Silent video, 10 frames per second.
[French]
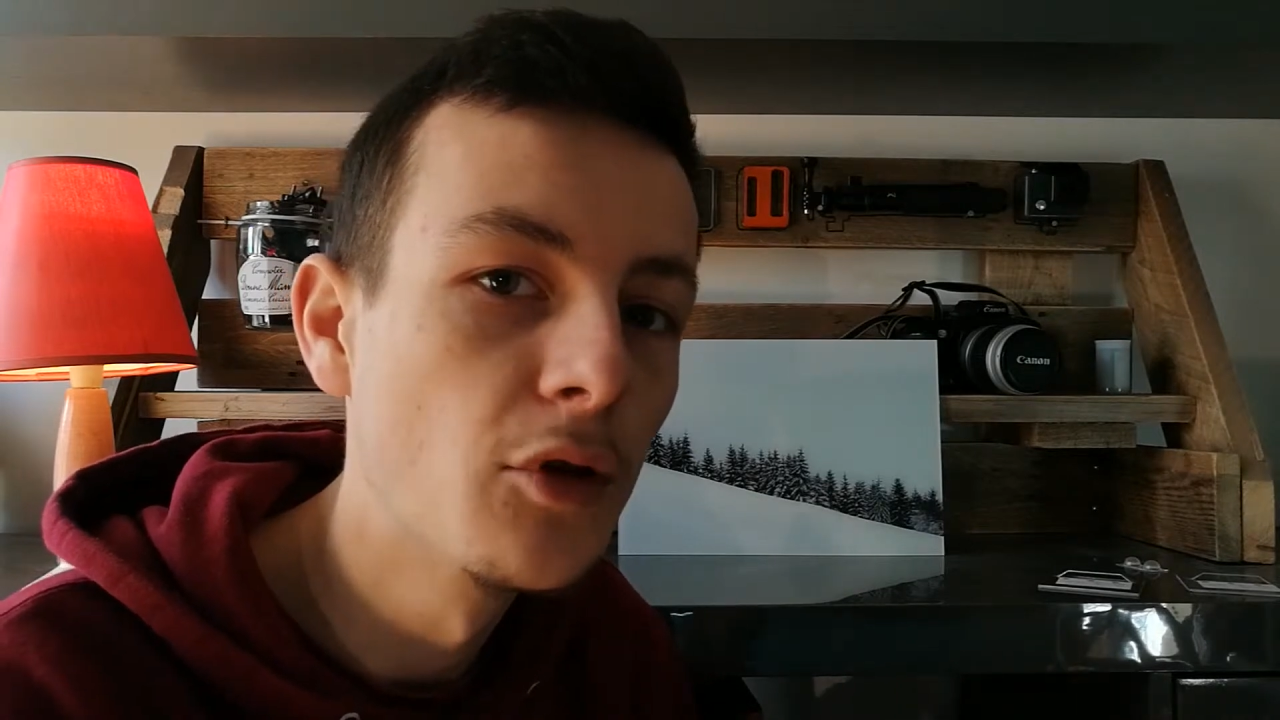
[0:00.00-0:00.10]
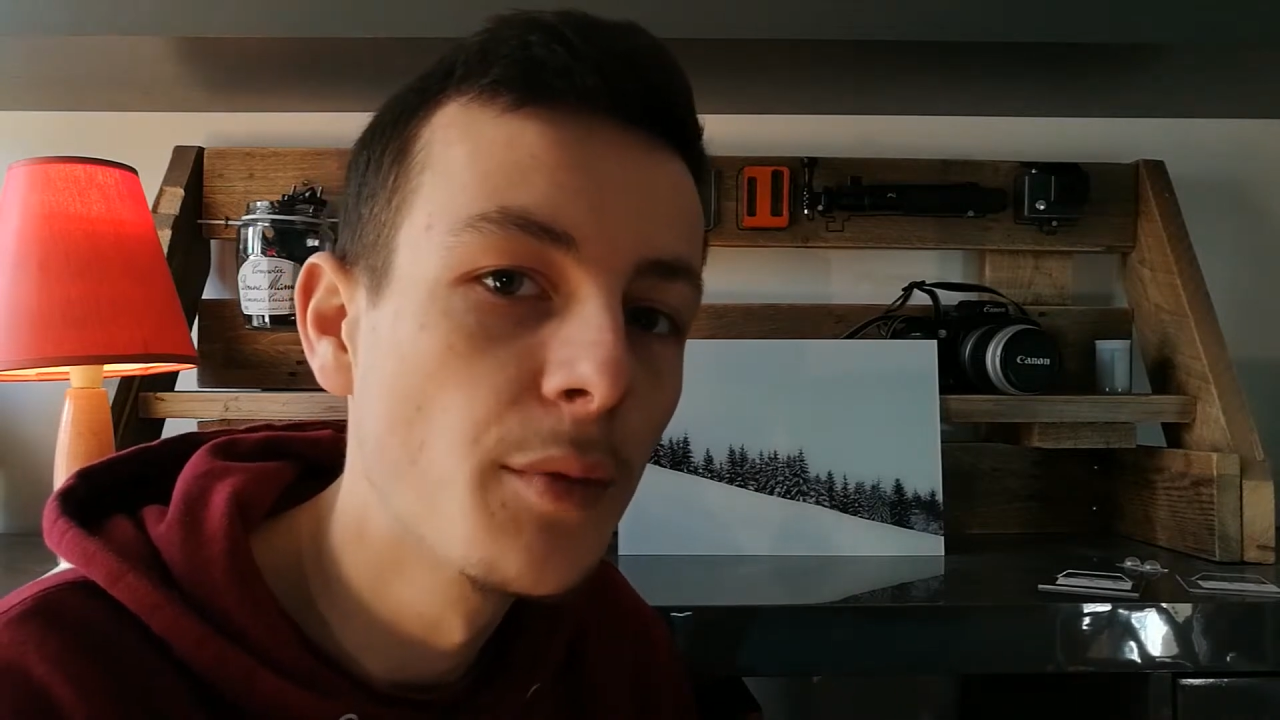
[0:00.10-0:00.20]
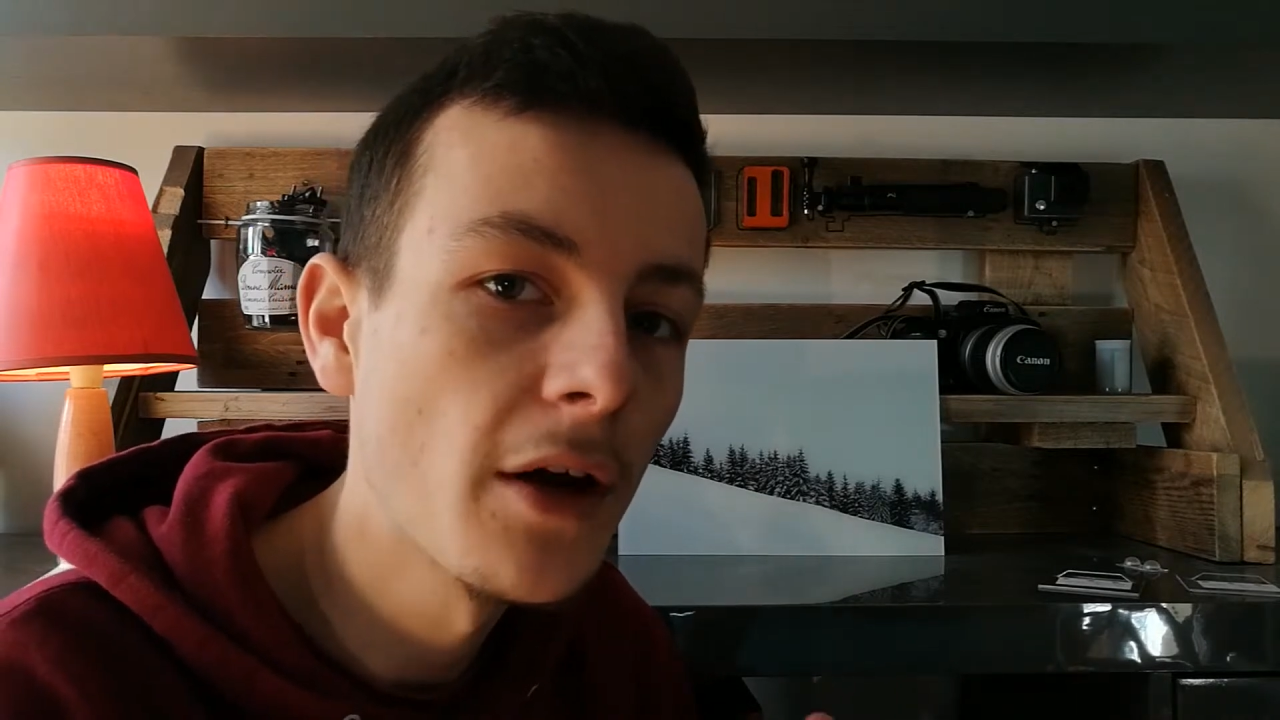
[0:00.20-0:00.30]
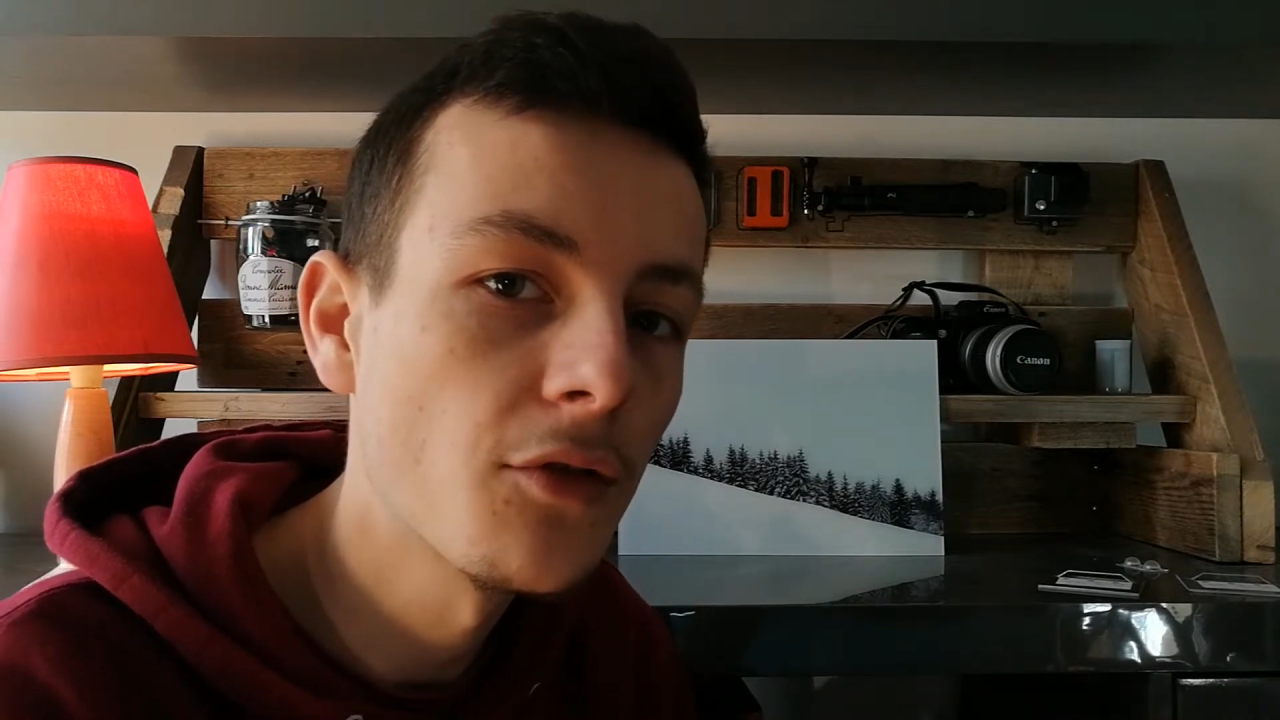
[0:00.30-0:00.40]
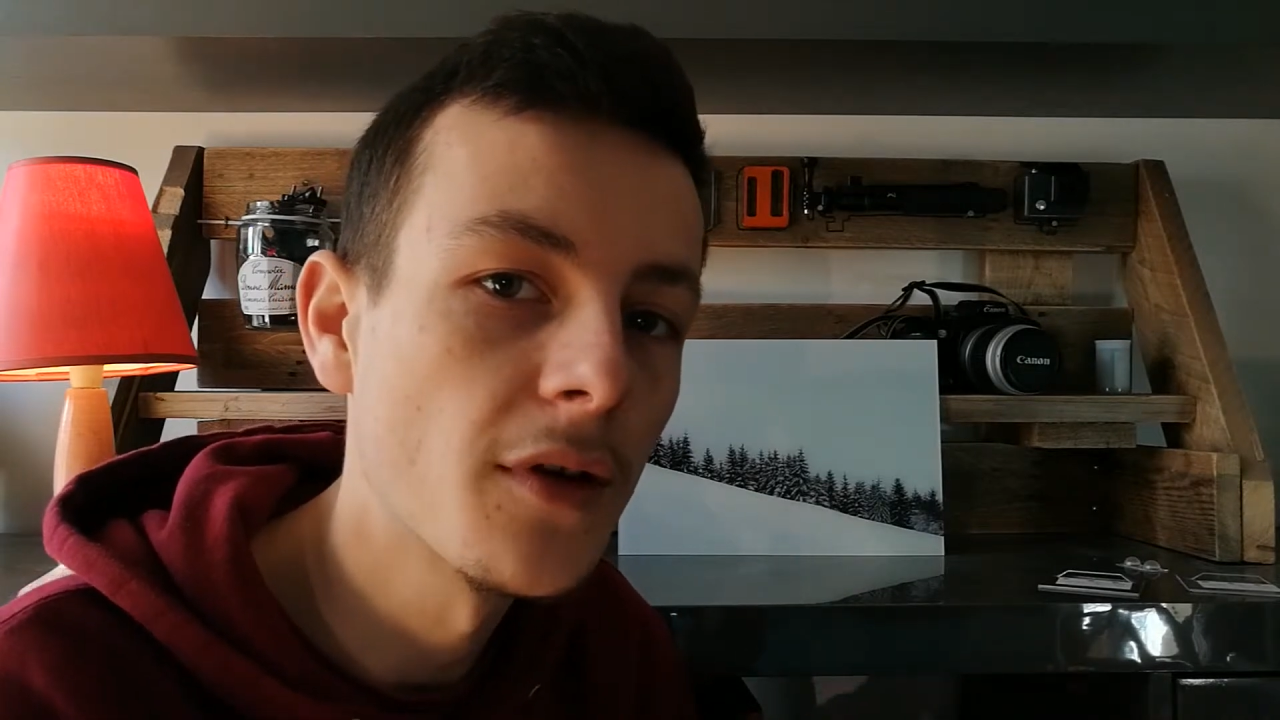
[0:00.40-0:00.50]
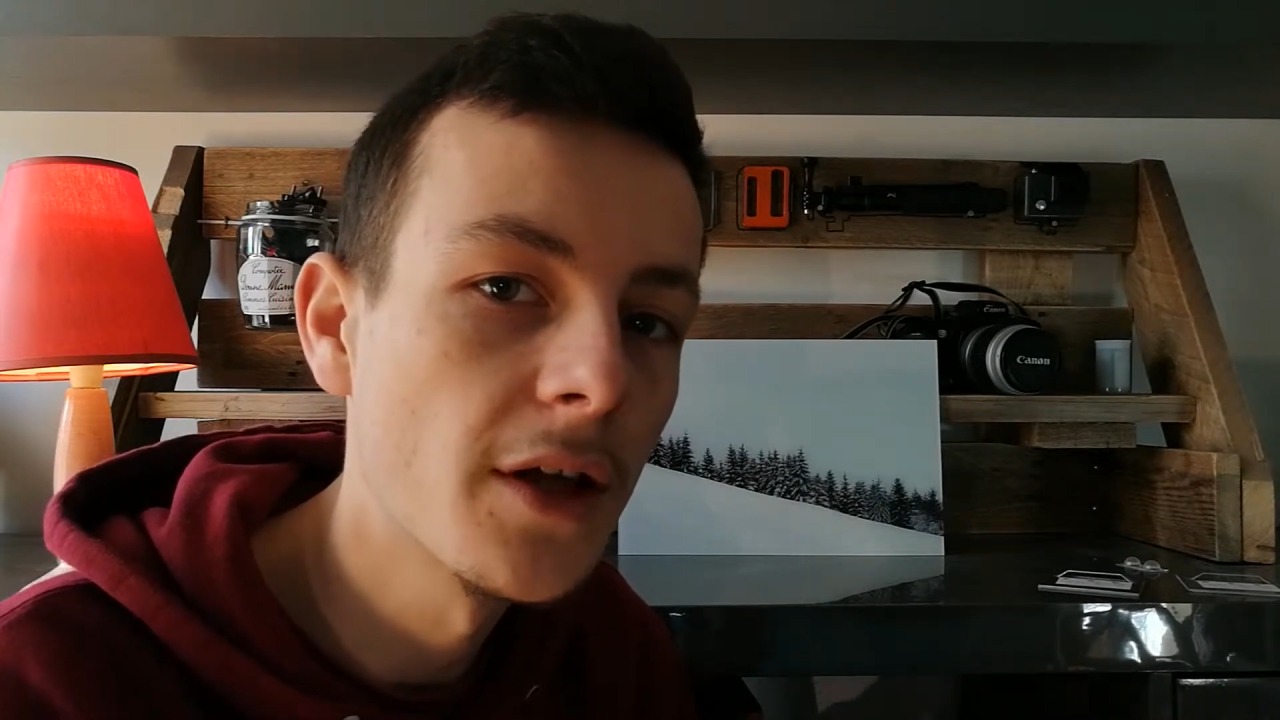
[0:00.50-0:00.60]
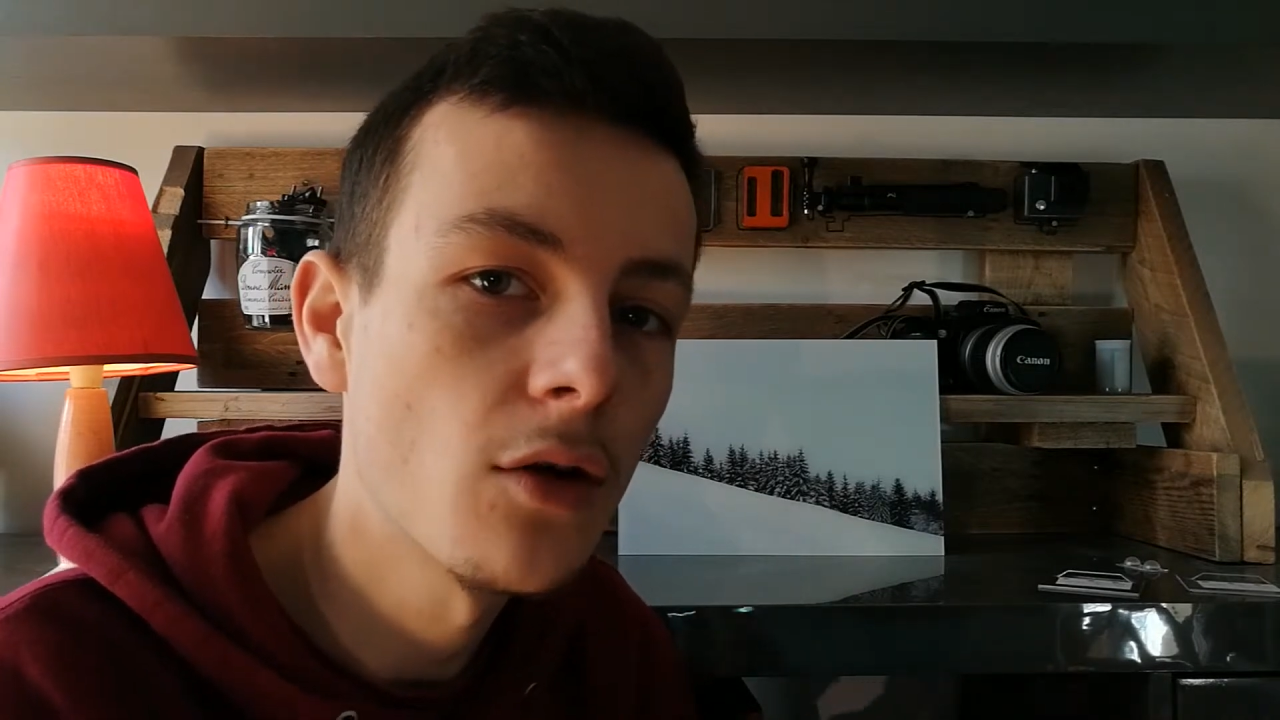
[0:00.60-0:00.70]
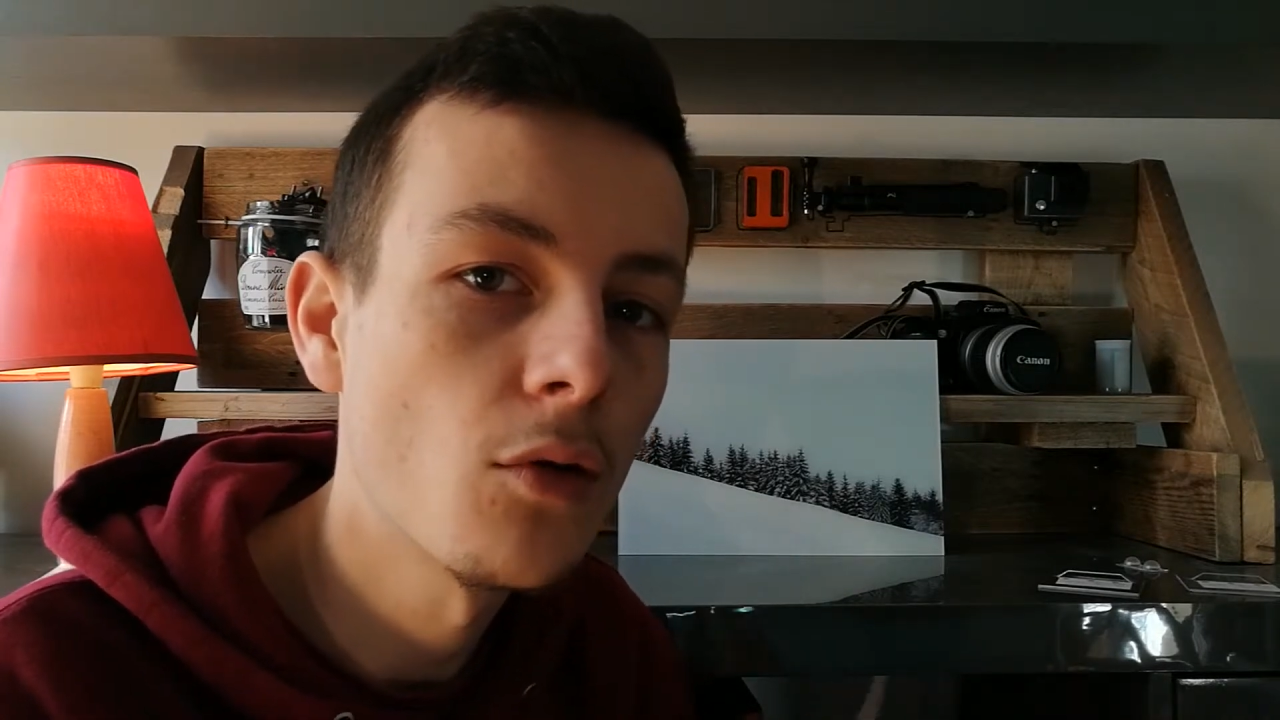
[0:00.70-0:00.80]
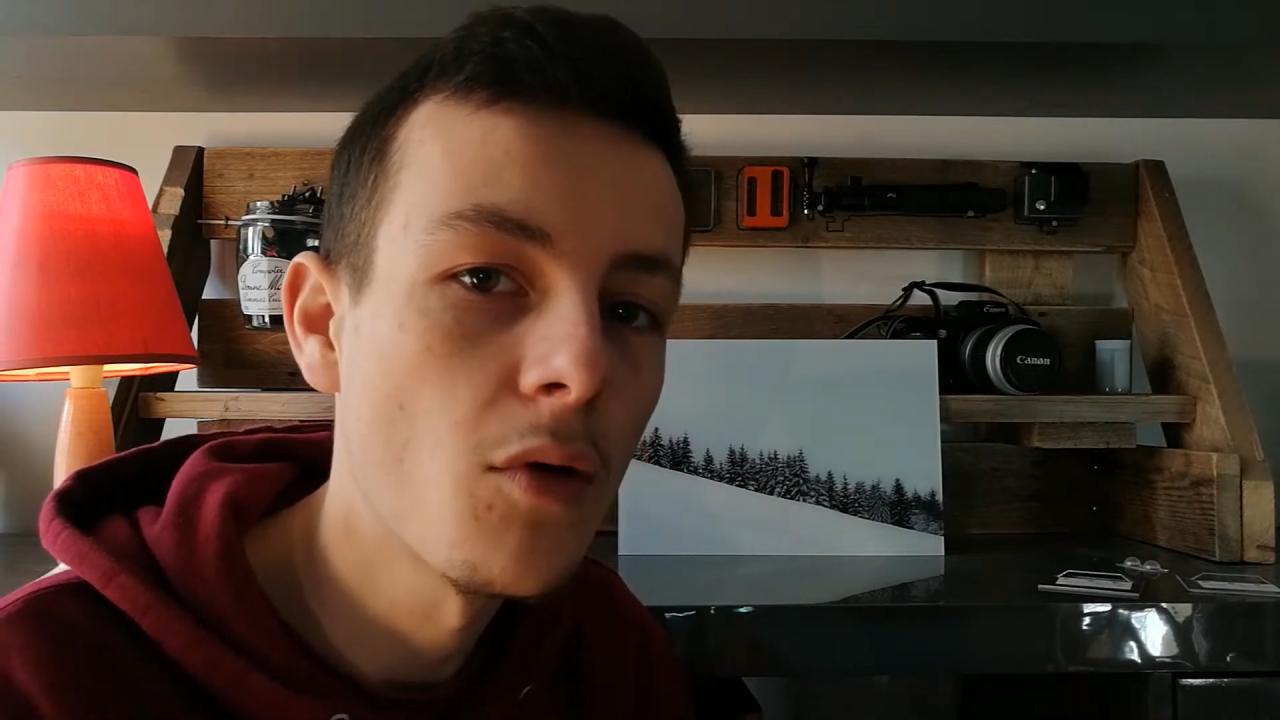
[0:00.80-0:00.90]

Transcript: numérique sur un écran,